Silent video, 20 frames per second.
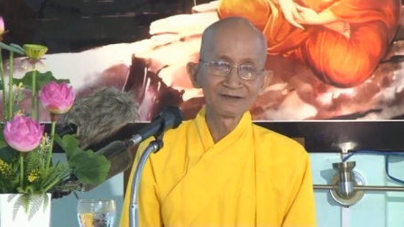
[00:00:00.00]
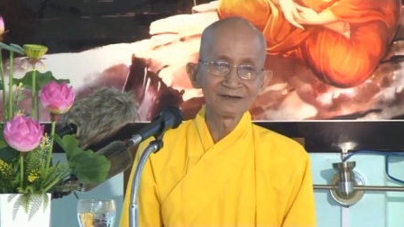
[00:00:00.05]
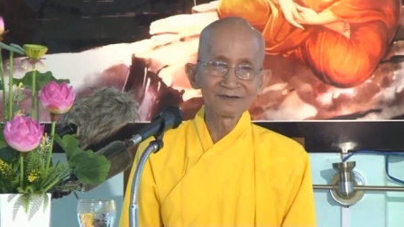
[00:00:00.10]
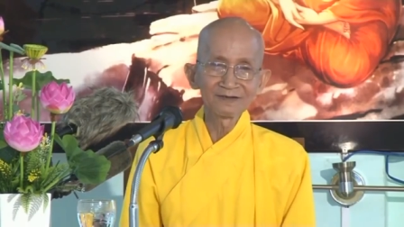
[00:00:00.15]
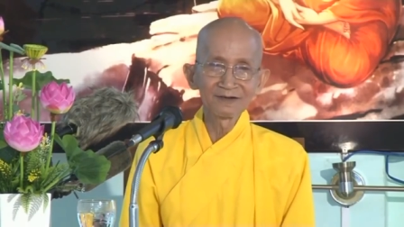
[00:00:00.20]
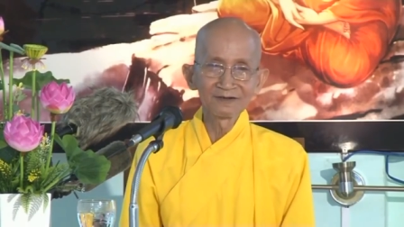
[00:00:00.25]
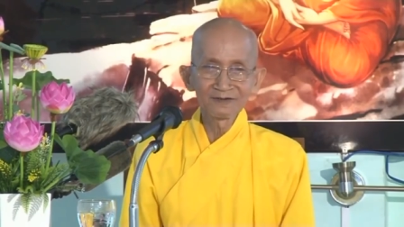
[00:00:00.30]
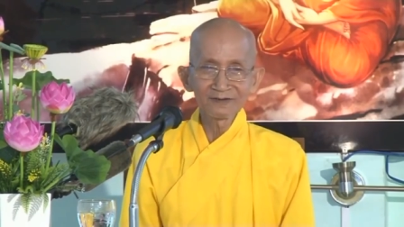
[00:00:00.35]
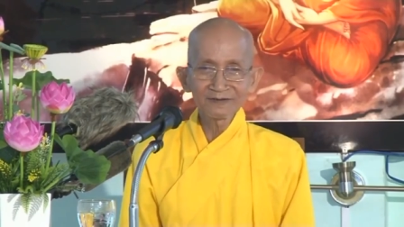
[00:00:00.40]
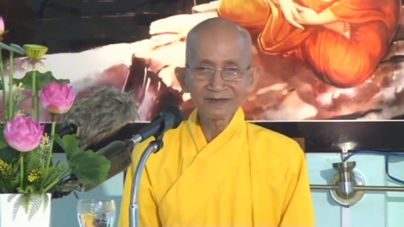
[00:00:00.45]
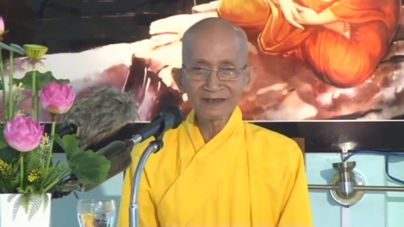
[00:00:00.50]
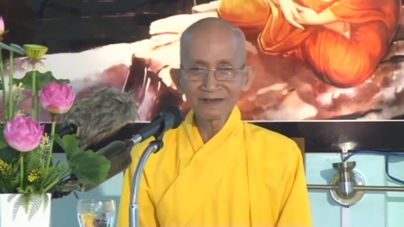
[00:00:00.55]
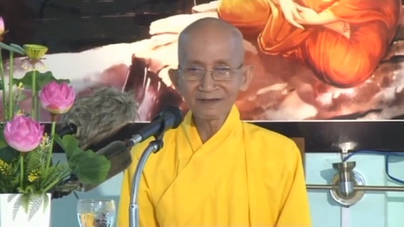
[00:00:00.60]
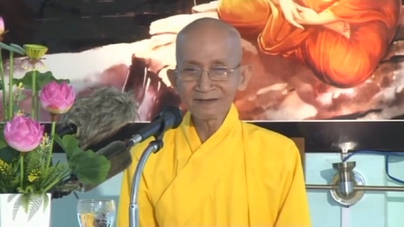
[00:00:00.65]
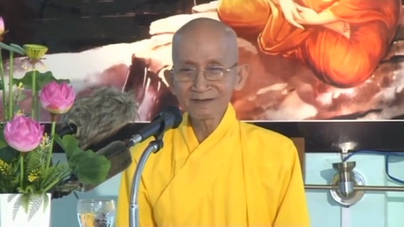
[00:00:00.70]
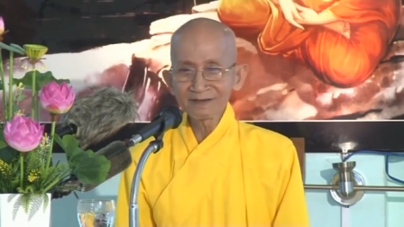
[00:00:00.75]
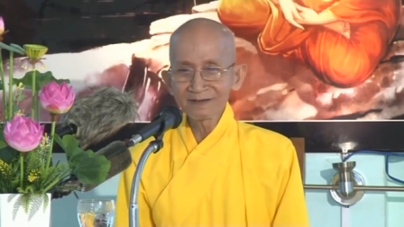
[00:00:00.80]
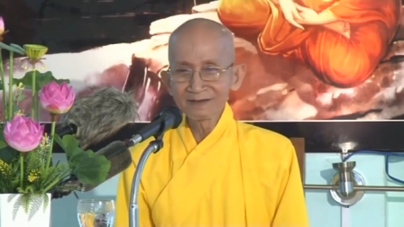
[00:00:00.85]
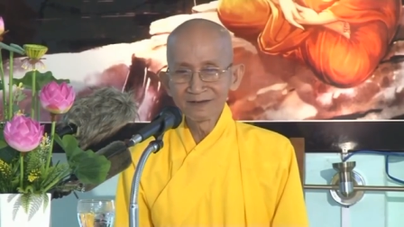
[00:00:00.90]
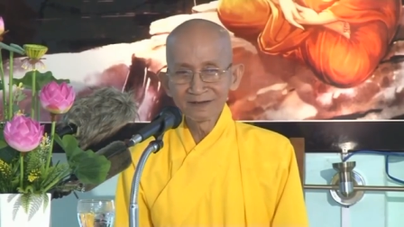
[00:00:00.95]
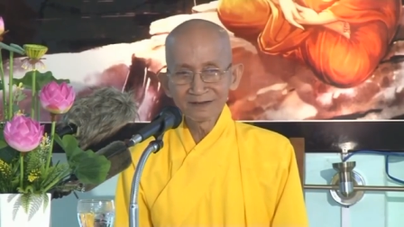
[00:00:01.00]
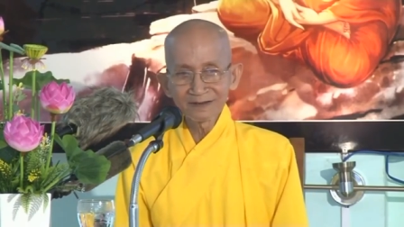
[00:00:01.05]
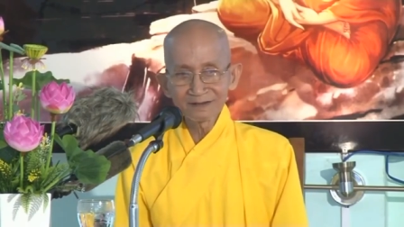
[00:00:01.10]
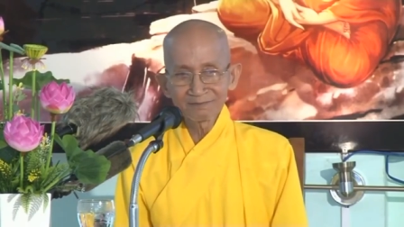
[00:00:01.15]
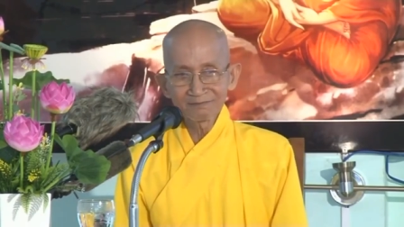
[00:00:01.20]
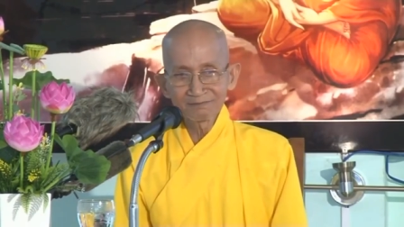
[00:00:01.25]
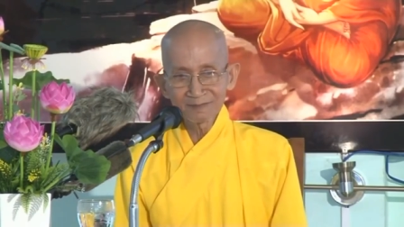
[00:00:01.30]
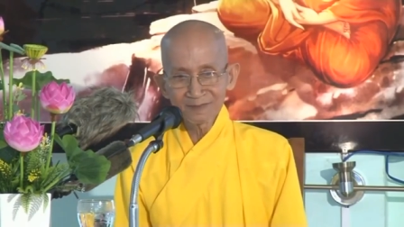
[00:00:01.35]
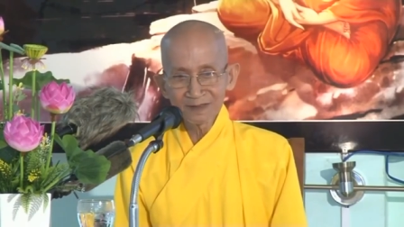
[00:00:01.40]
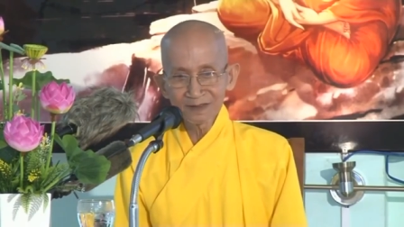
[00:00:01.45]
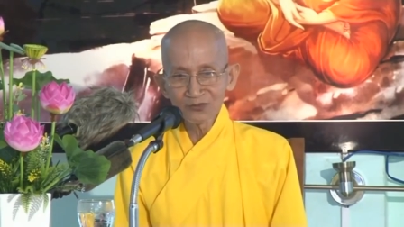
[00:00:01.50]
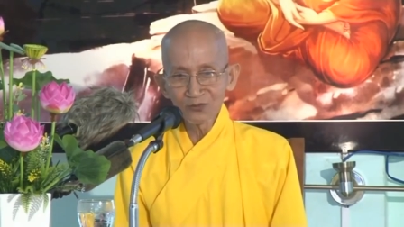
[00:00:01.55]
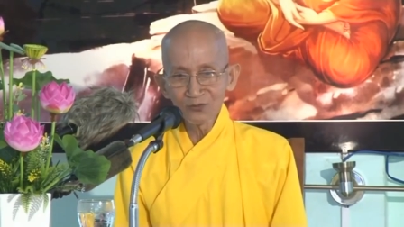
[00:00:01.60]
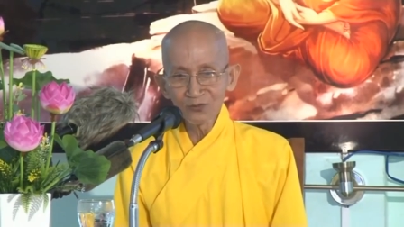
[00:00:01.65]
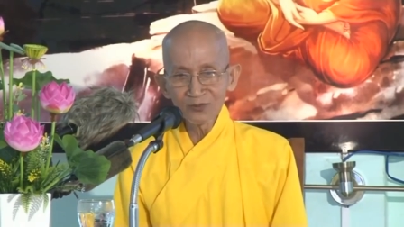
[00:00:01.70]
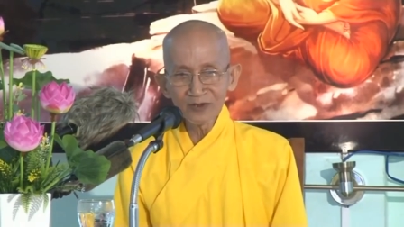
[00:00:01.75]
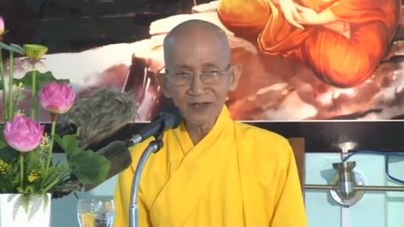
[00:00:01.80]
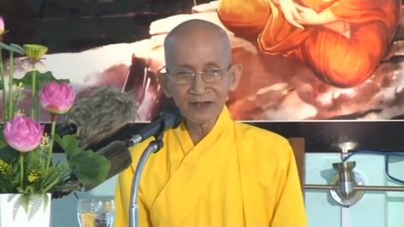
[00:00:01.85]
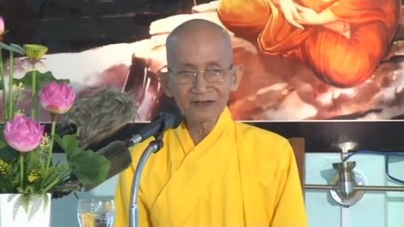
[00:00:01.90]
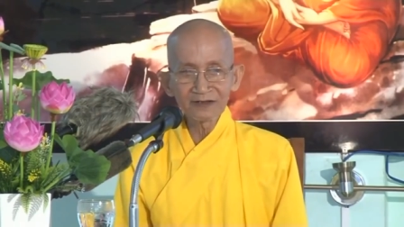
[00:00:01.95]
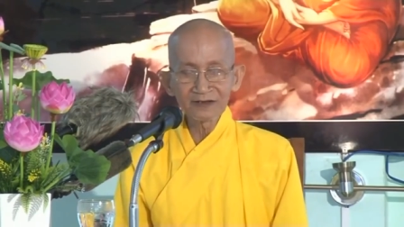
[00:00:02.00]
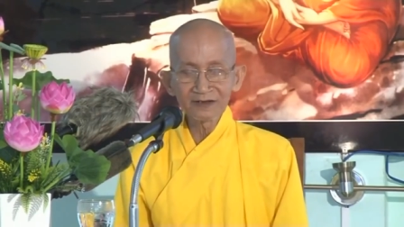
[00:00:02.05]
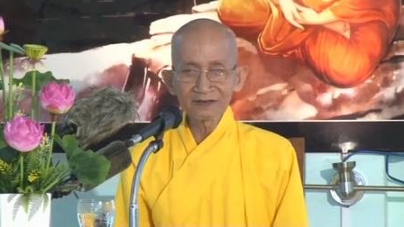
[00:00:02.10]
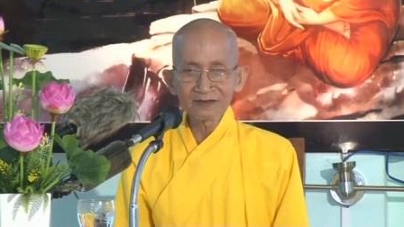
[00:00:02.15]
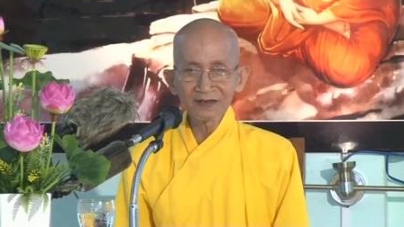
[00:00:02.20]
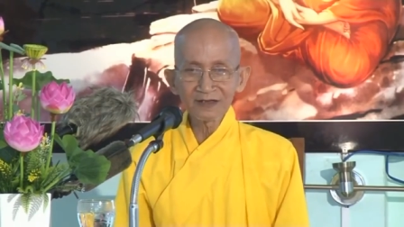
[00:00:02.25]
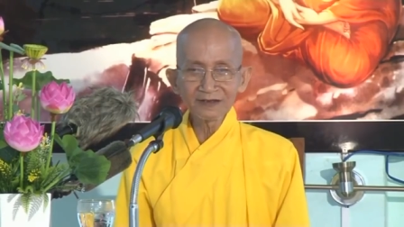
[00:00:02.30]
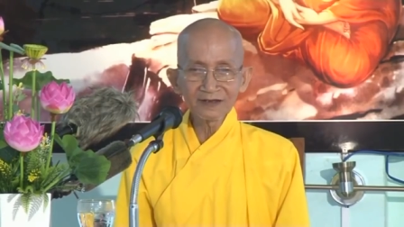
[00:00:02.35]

chứ đừng nó thấy cái cái chú này à,